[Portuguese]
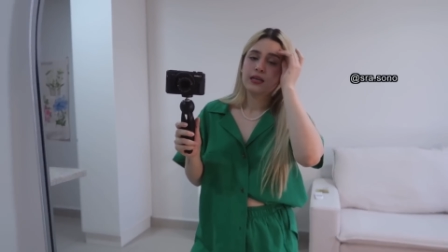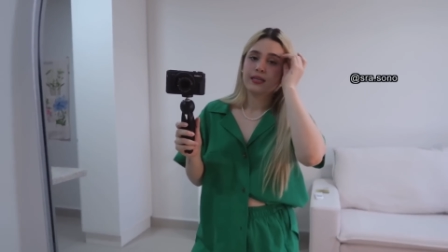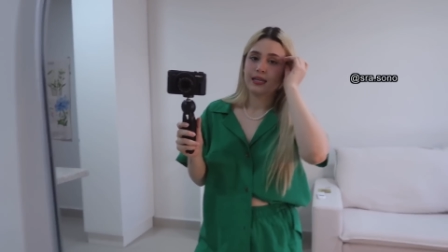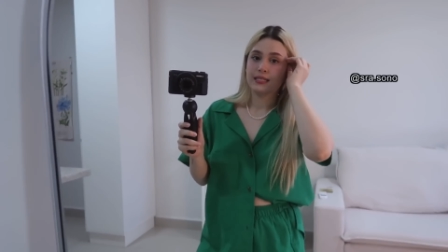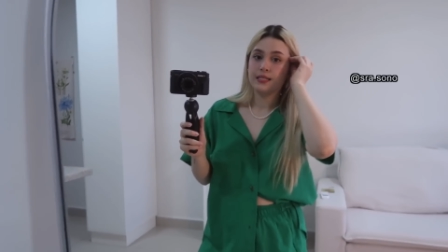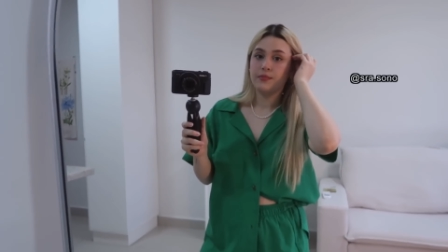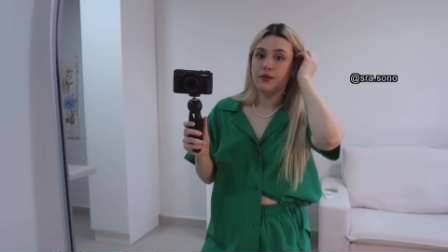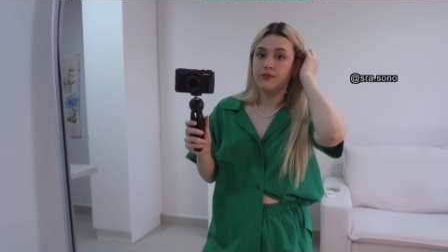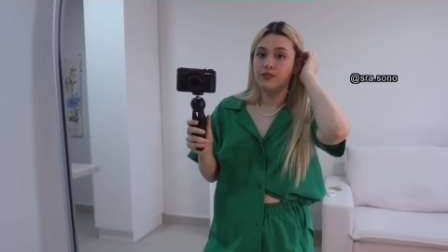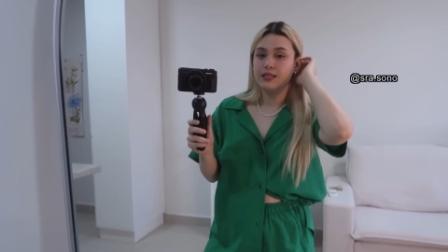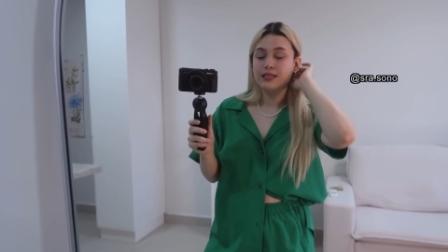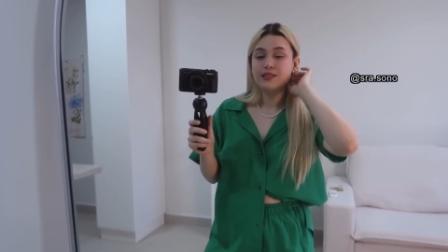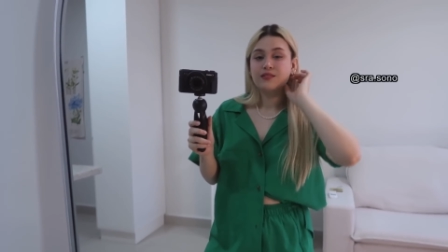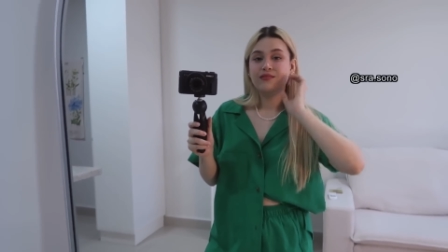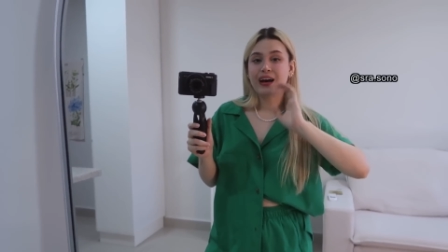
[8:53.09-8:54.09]
trazer pra
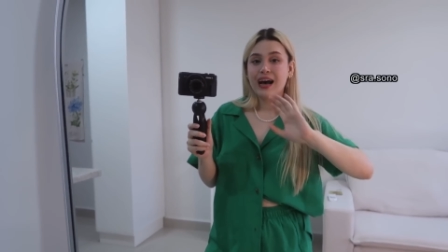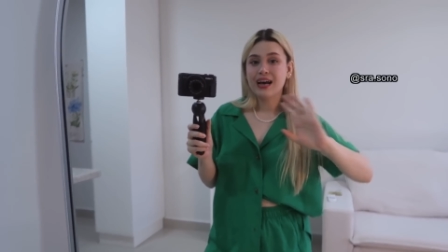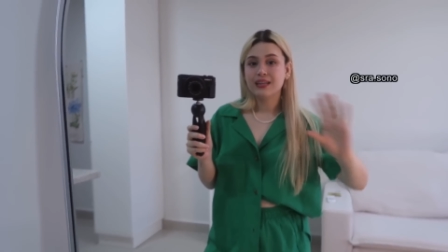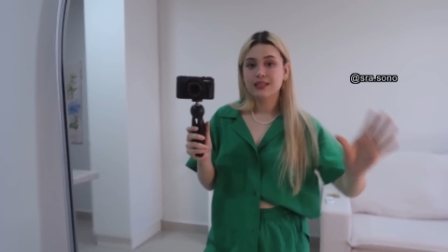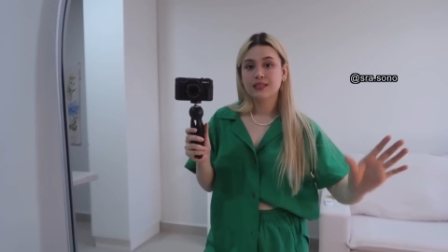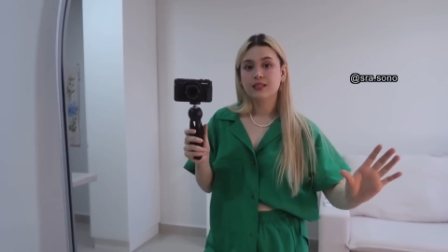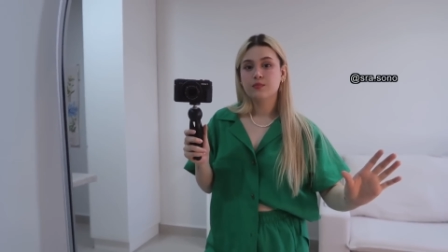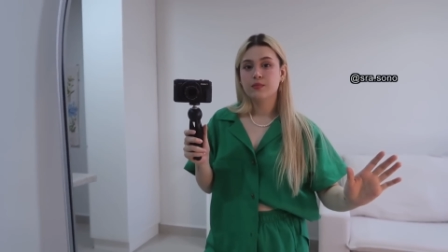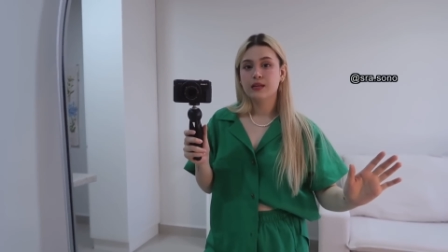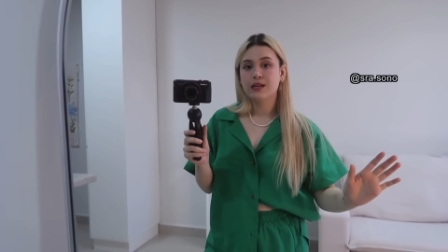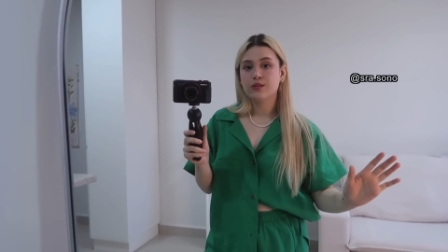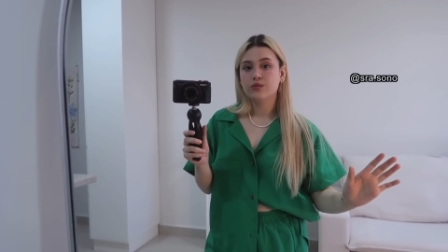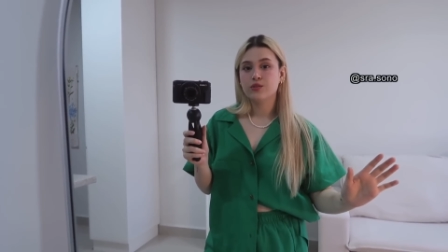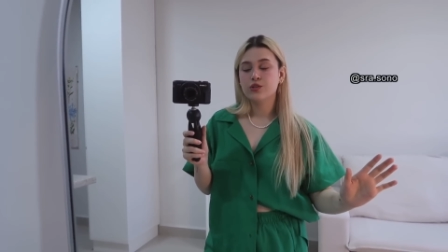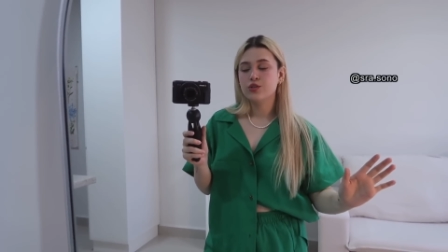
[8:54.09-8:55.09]
vocês várias
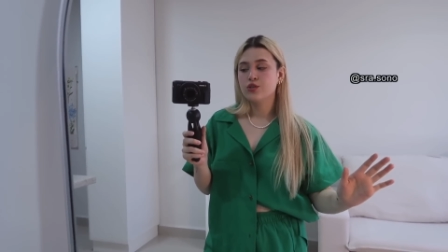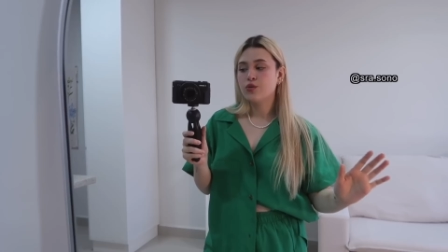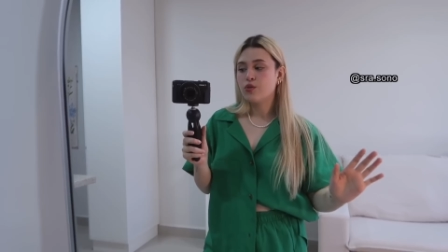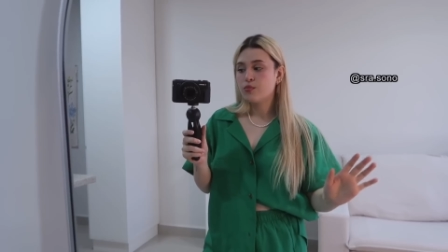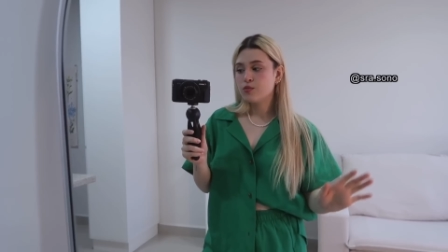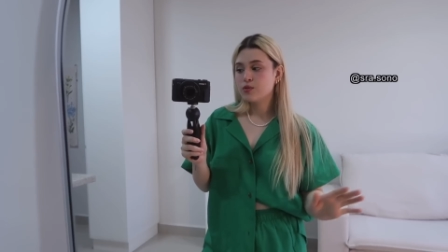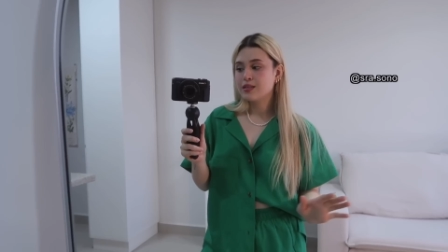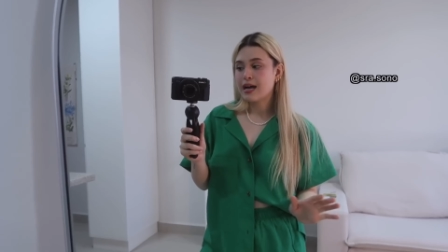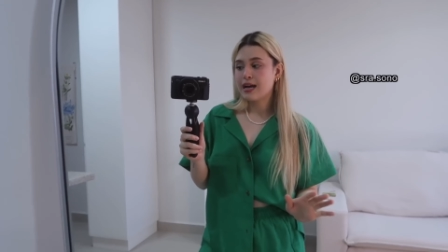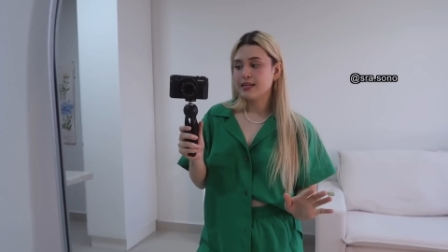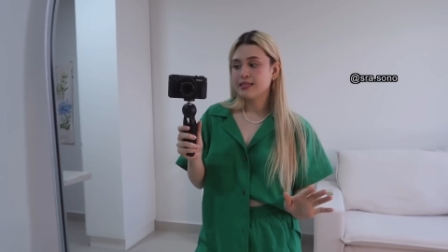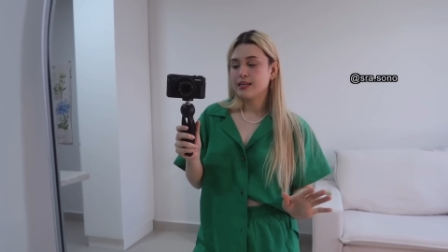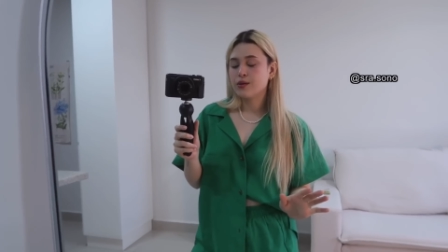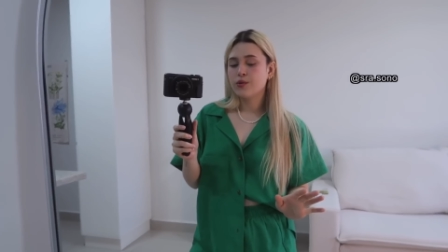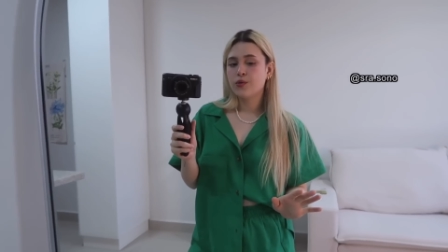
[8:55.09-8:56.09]
inspirações de como usar
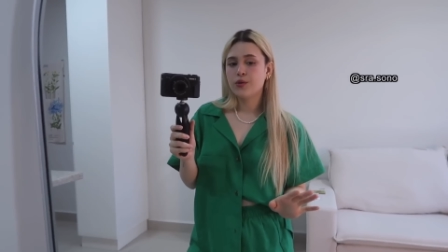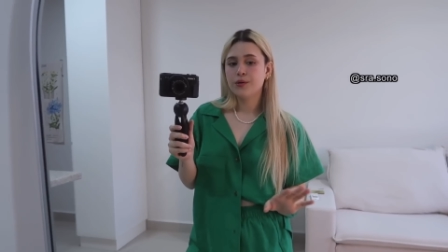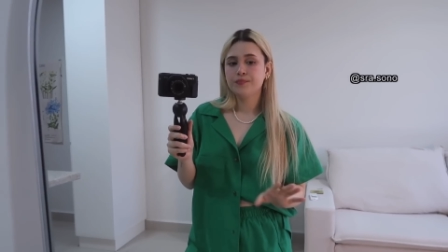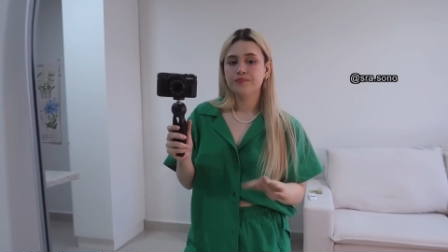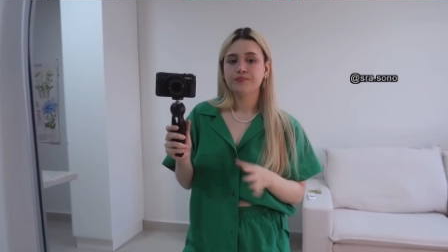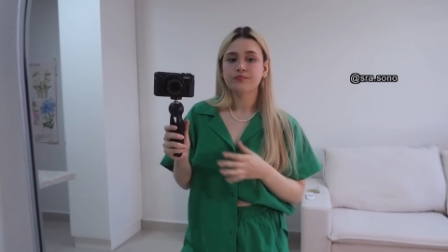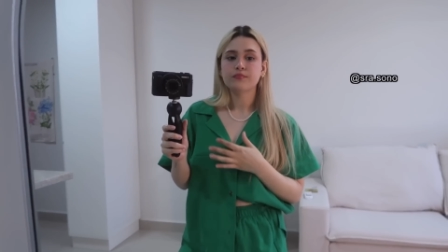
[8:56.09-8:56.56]
essa cor.